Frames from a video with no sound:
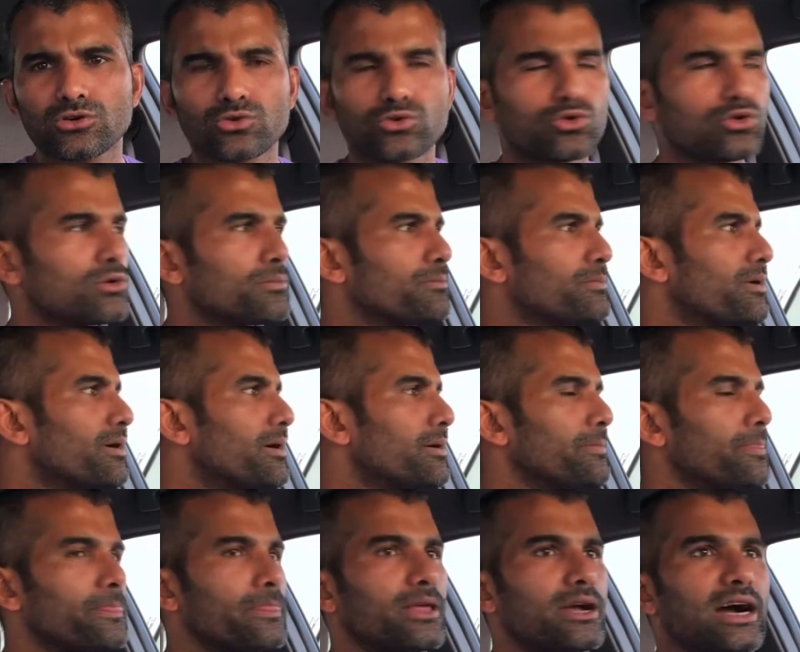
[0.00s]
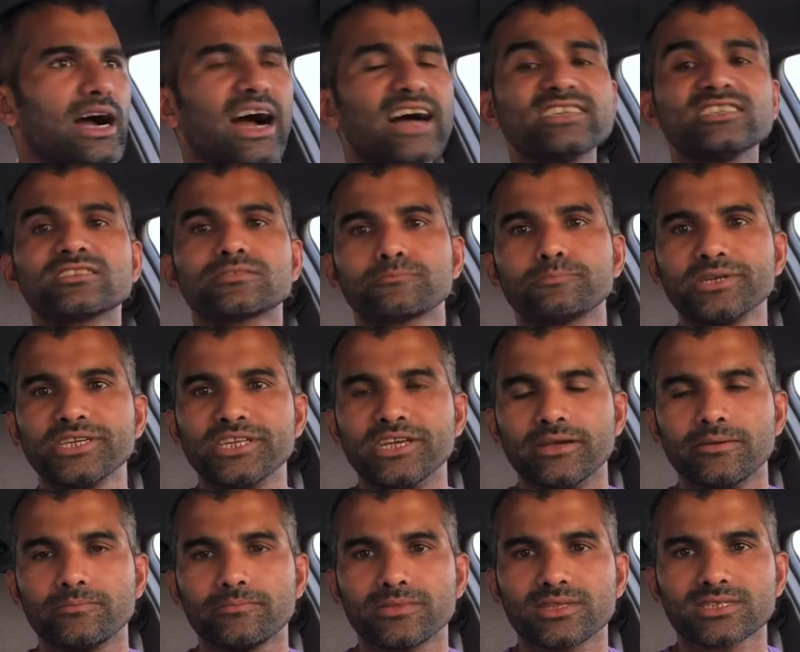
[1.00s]
খুব হাই স্পিডে
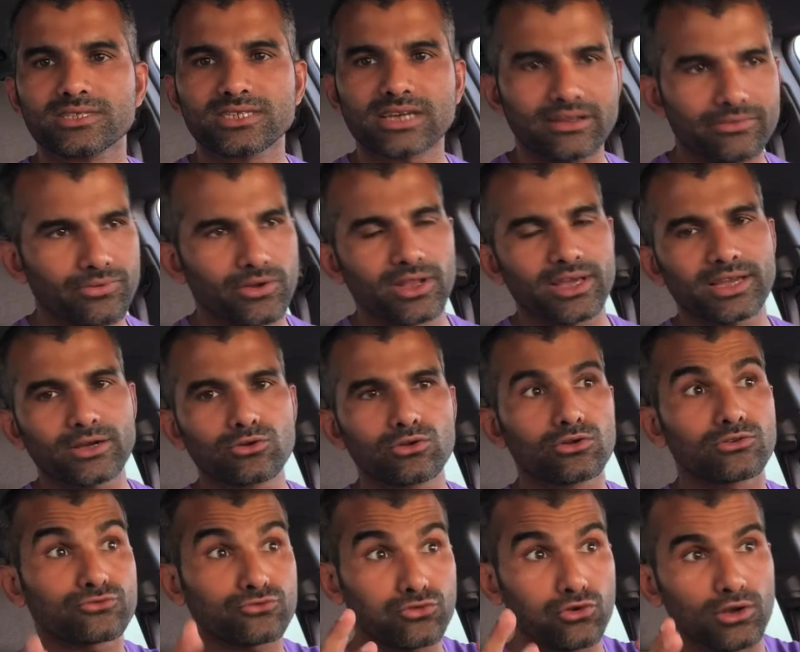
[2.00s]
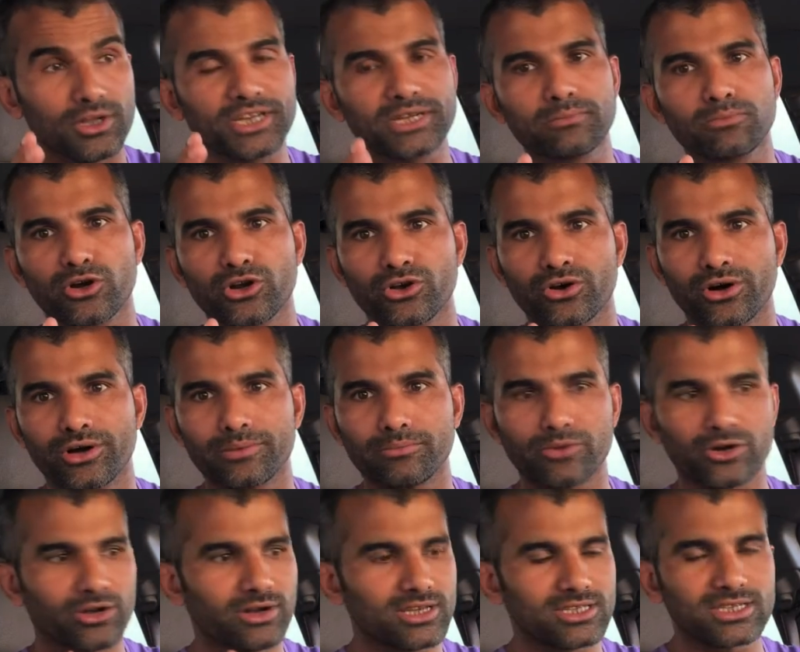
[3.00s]
যার ফলে এগুলো সলিড মনে হয়
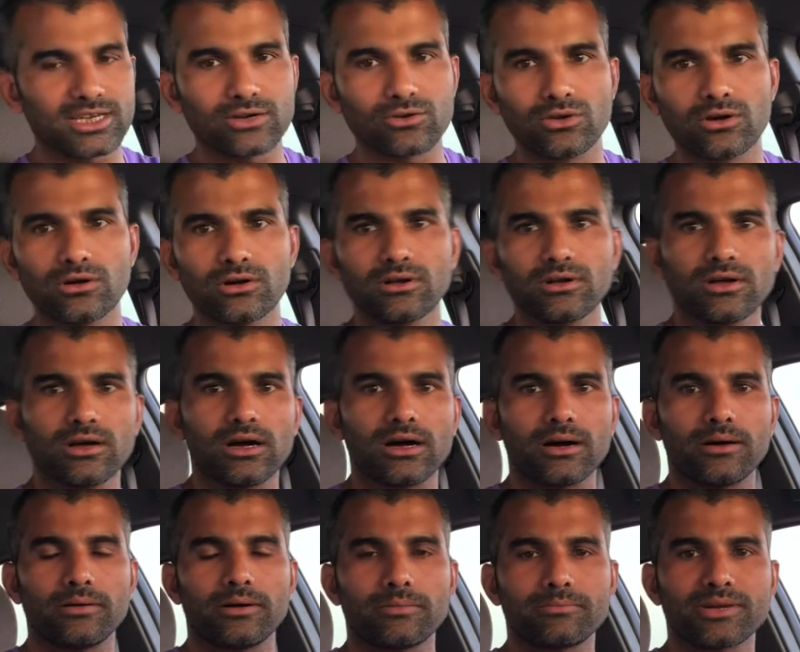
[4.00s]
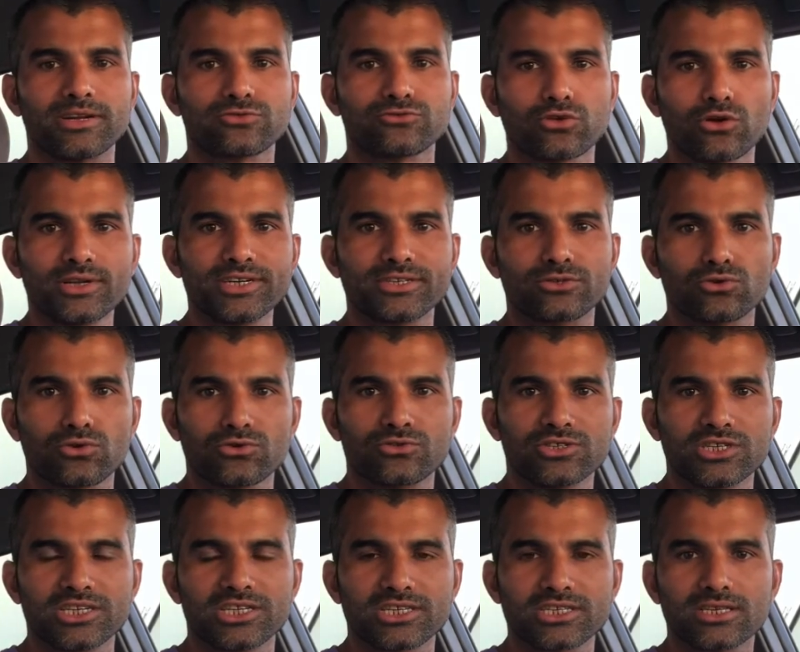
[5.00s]
মনে হয় যে এগুলো আপনার সলিড কোনো
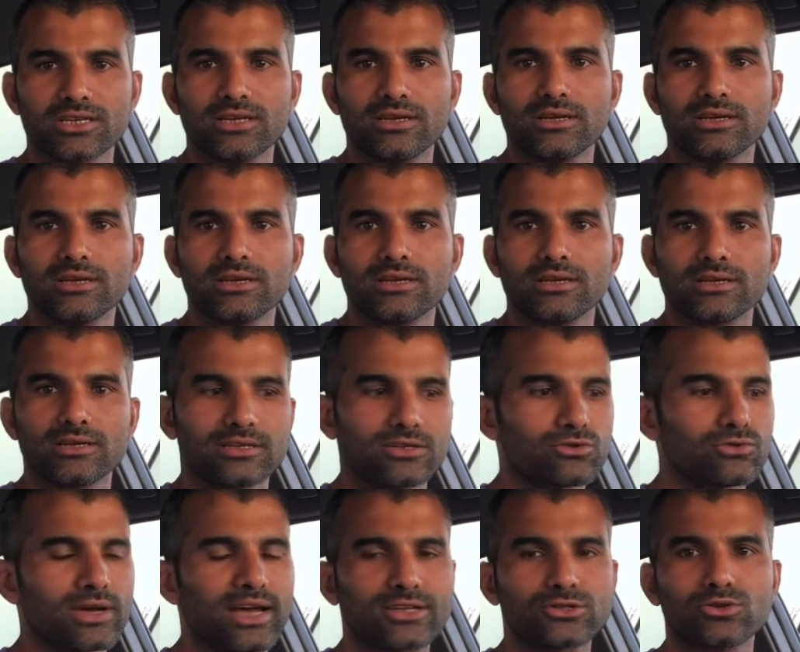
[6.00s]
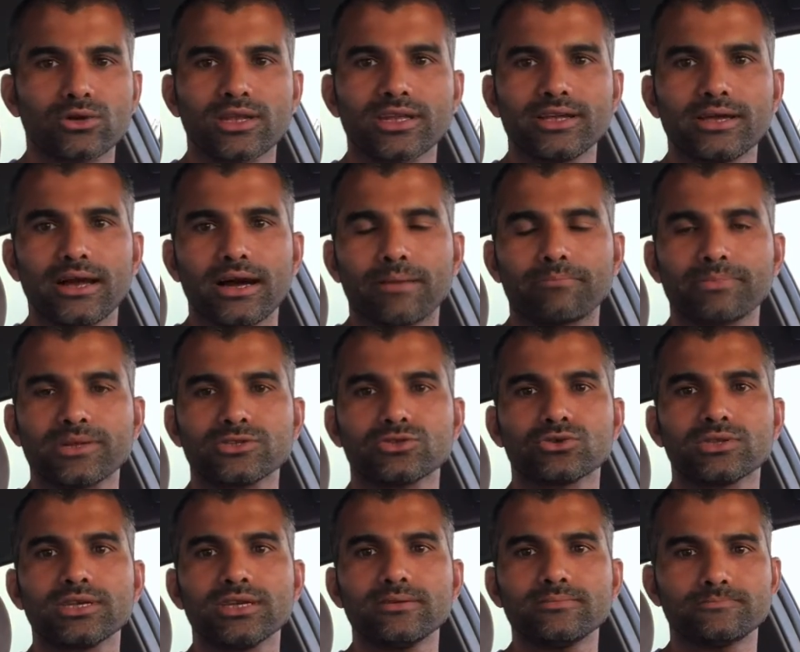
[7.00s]
জিনিস কিন্তু অ্যাকচুয়ালি আপনি
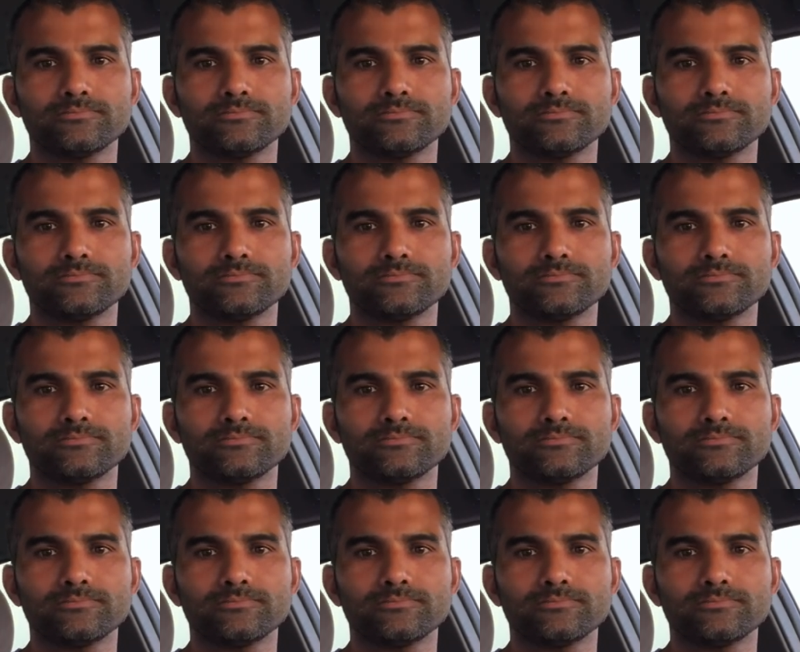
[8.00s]
যদি